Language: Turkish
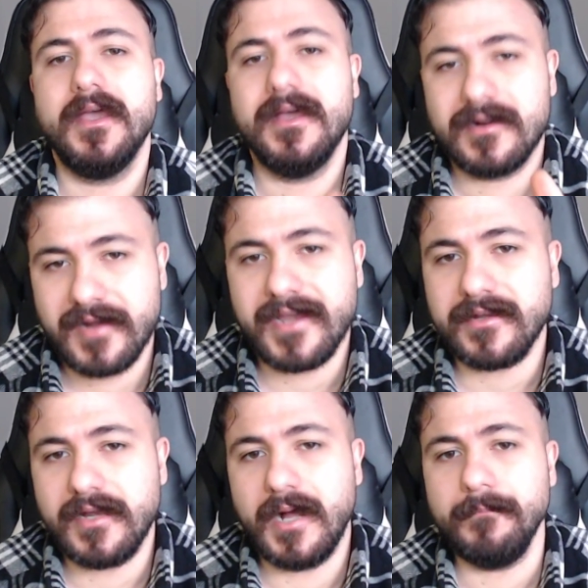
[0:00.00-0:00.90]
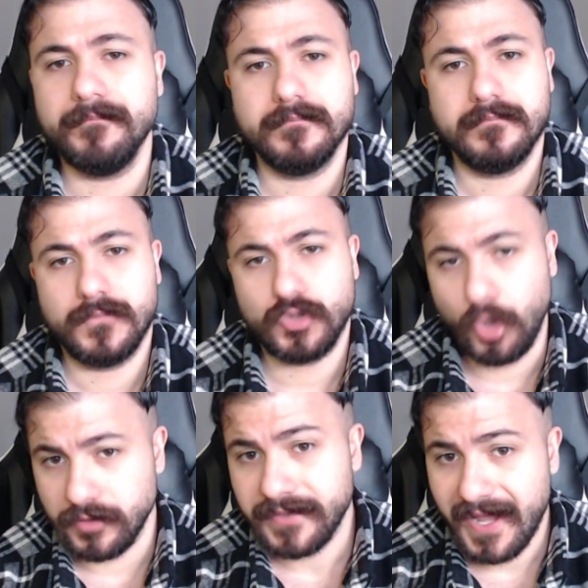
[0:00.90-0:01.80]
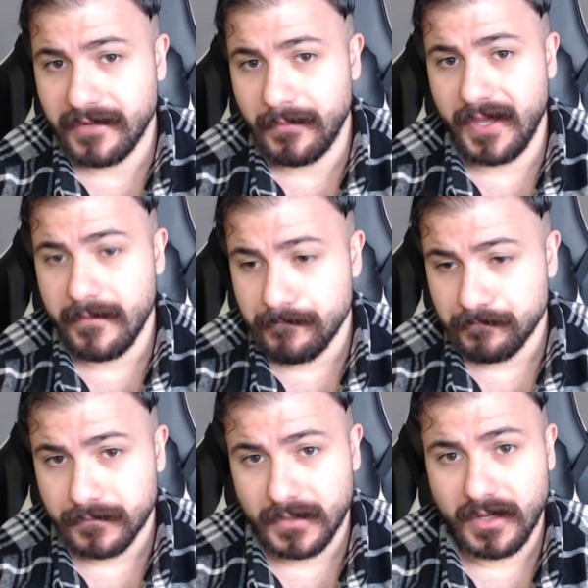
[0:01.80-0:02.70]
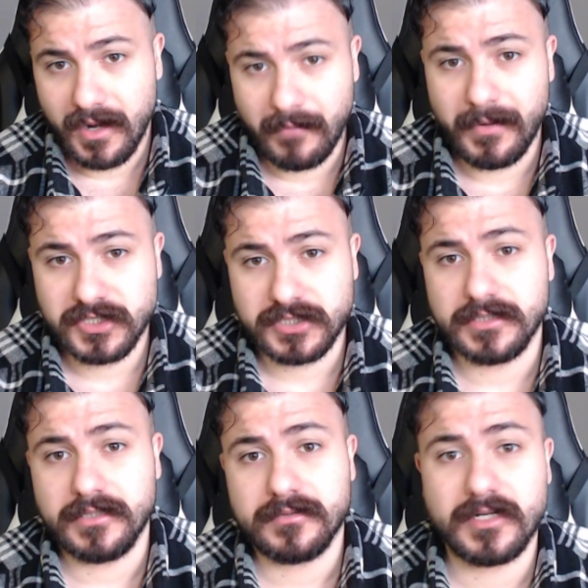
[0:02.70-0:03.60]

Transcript: Reklam, gönderme amaçlı.